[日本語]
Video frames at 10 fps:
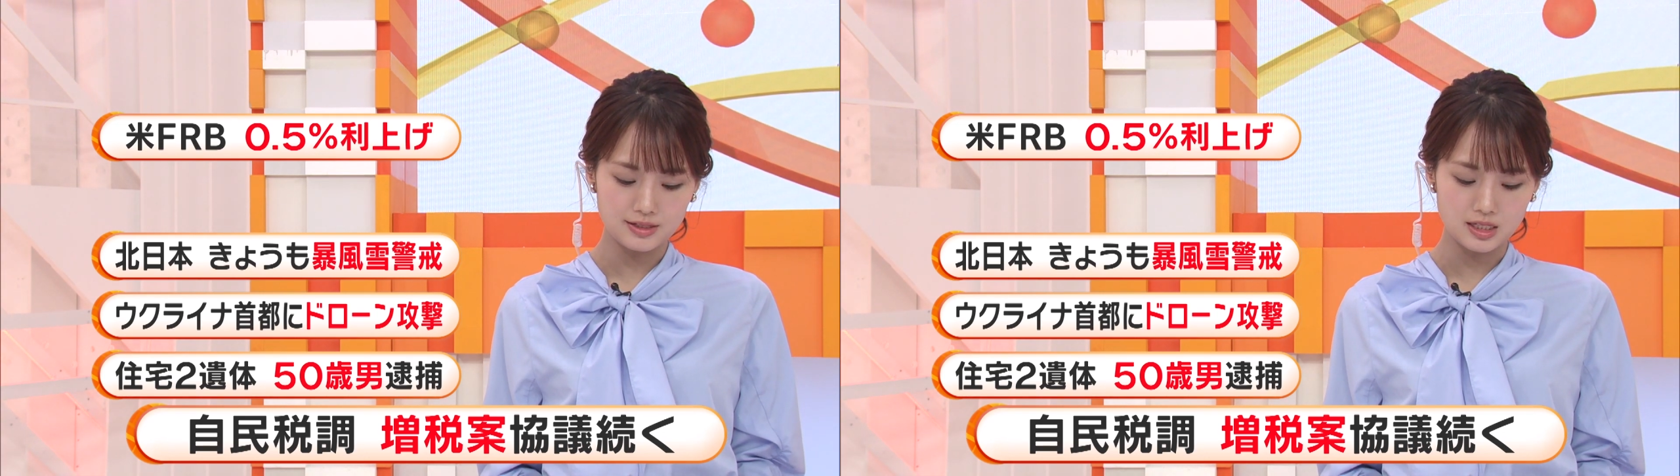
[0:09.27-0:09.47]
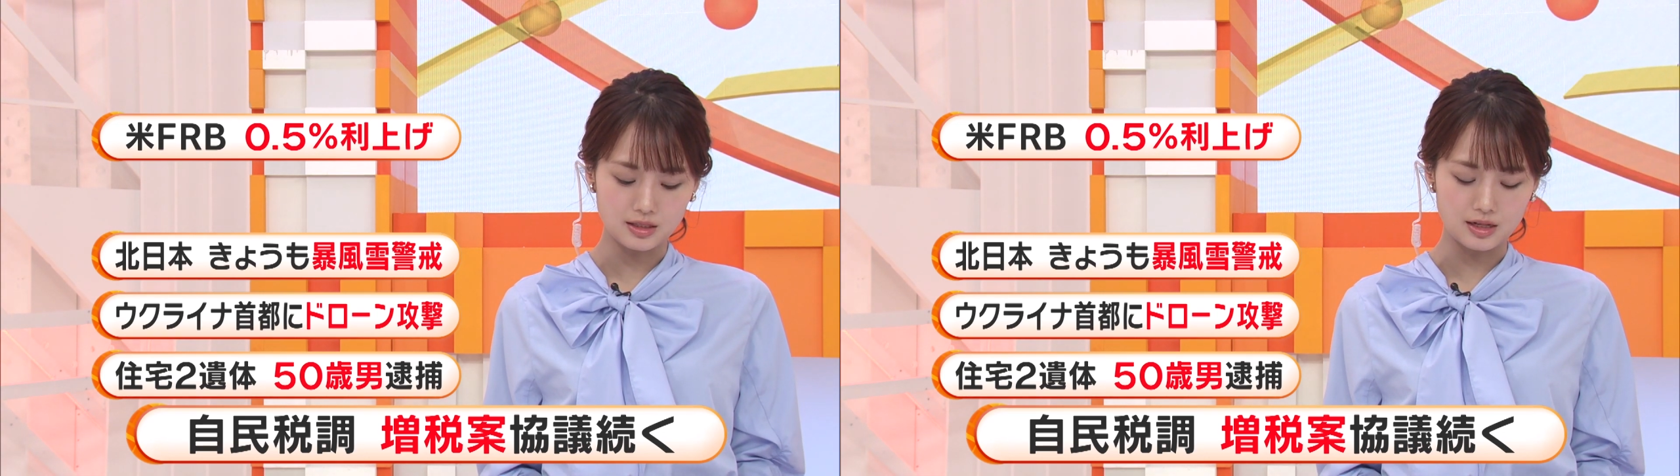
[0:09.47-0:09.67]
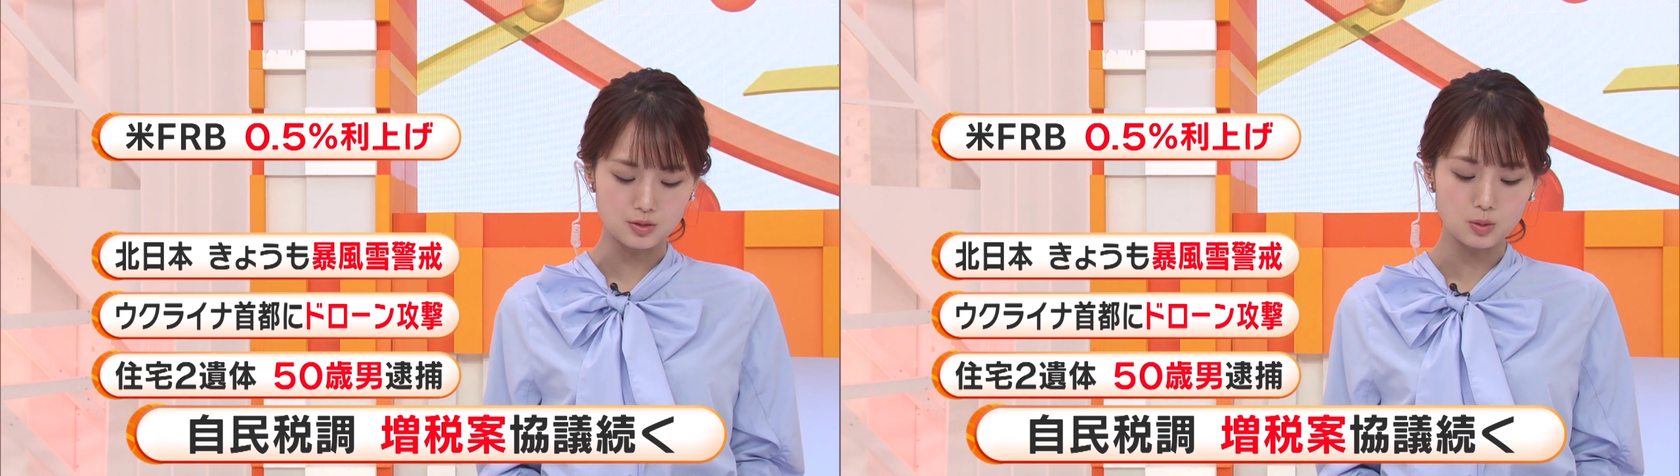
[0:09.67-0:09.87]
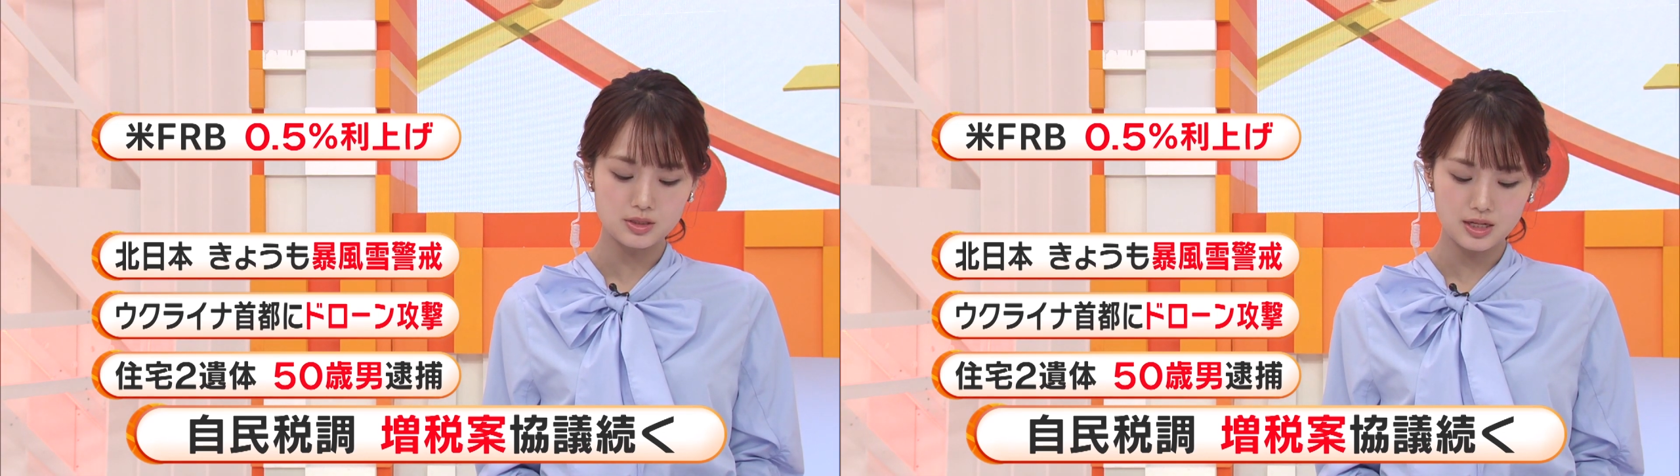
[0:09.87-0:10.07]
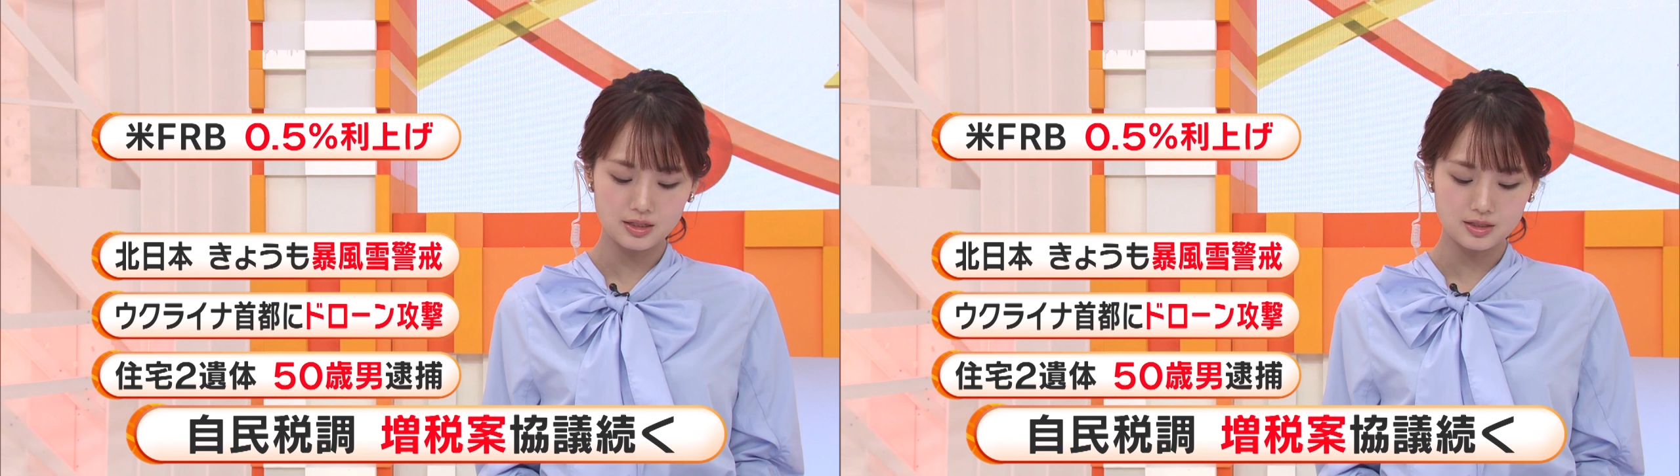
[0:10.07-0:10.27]
合わせた
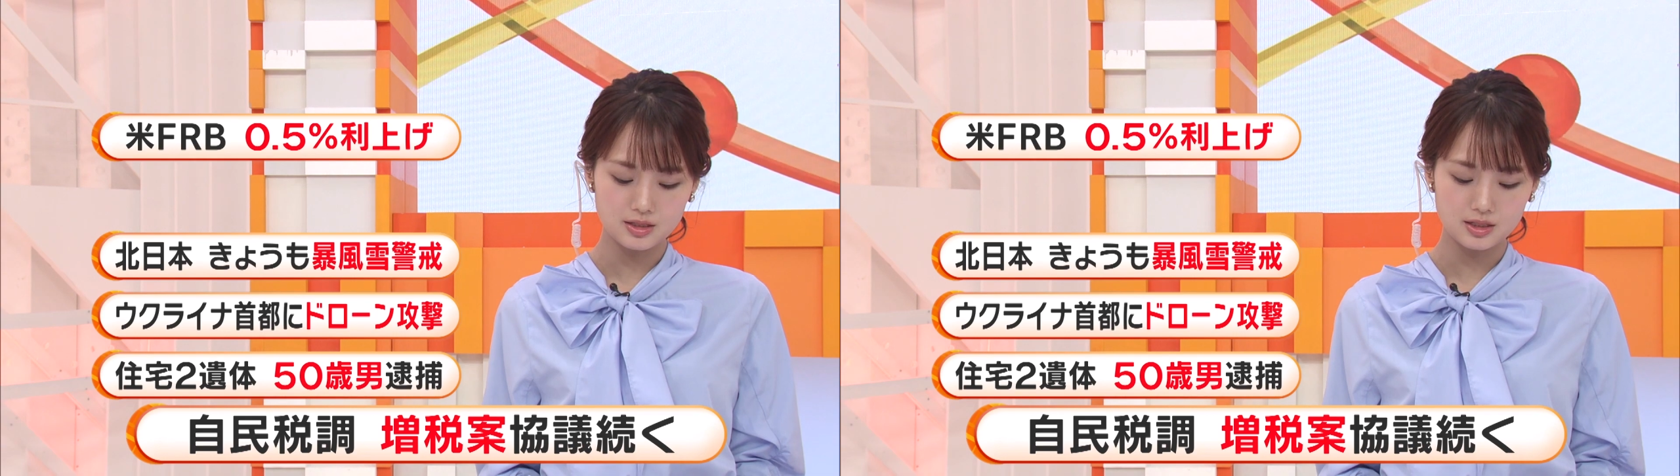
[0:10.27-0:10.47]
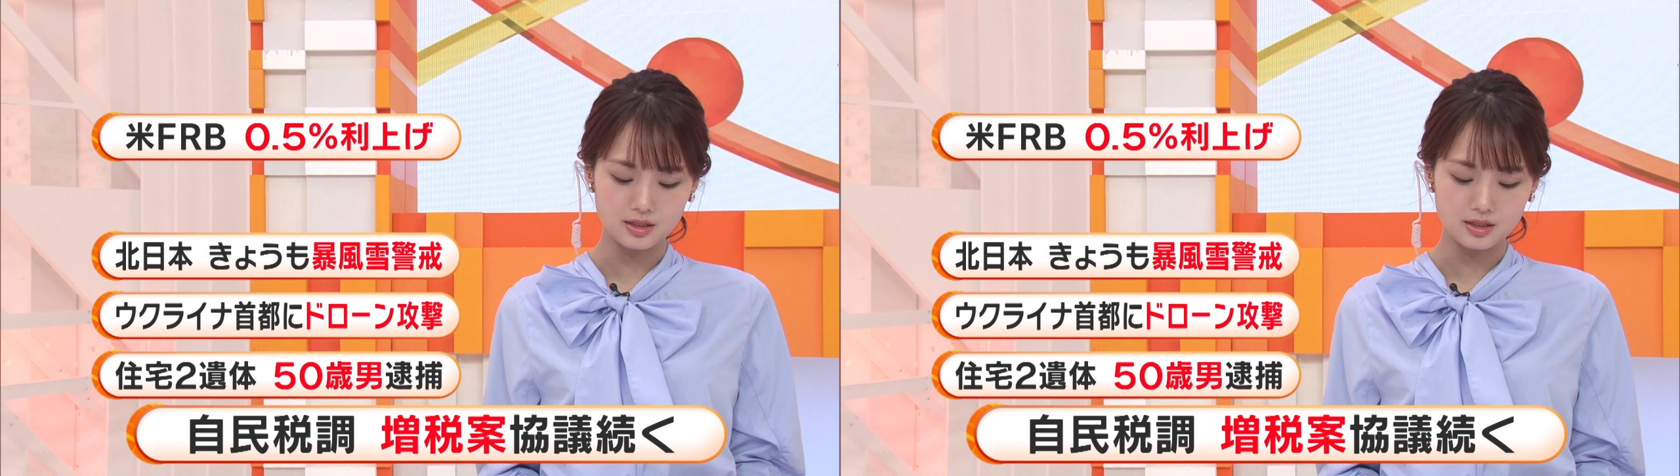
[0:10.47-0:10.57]
増税につ